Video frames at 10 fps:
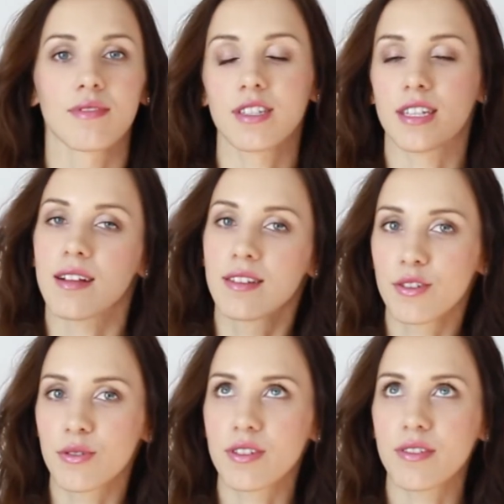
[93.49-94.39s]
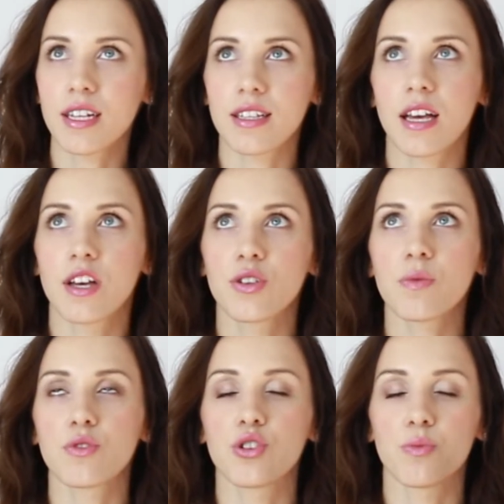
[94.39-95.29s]
странный такой зверь, да, и о
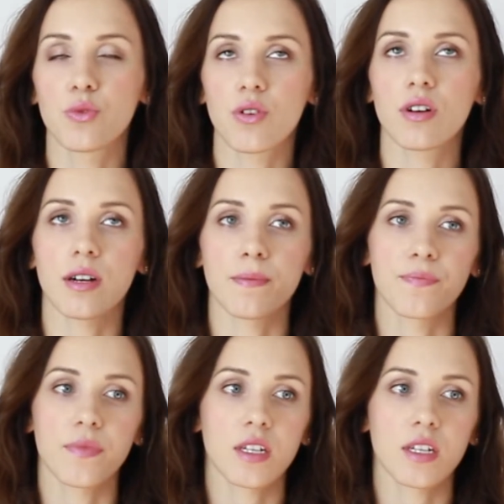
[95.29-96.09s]
нем очень много